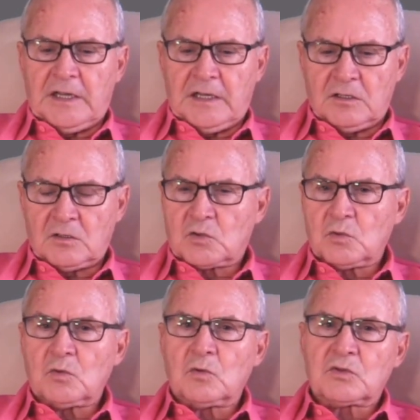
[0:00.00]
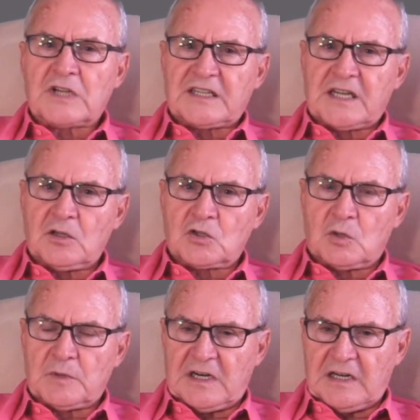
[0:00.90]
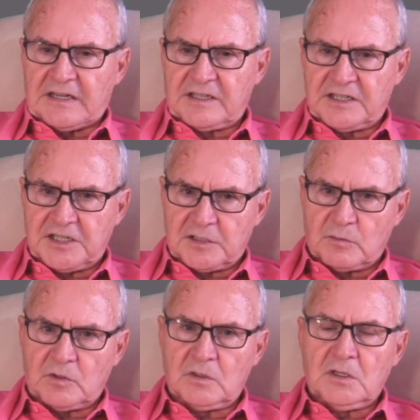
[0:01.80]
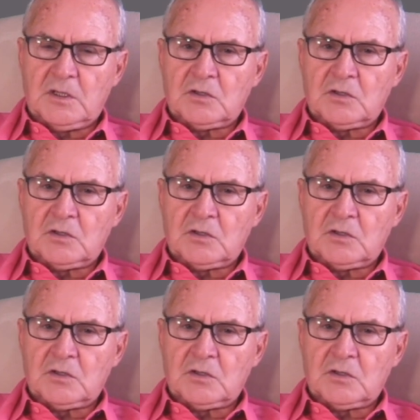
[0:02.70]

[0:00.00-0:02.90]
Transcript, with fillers: en su tratado sobre el narcisismo,